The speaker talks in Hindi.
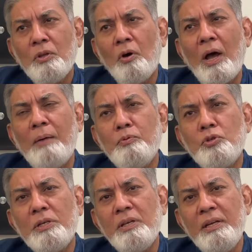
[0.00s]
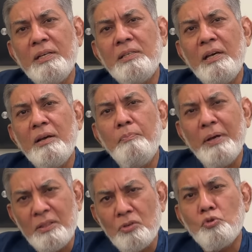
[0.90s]
और आप उसके ज़रिए से एक
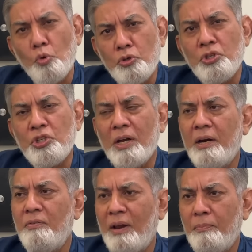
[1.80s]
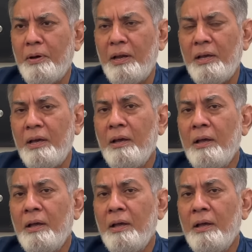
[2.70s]
बेहतर सोच इन डेवलप करेंगे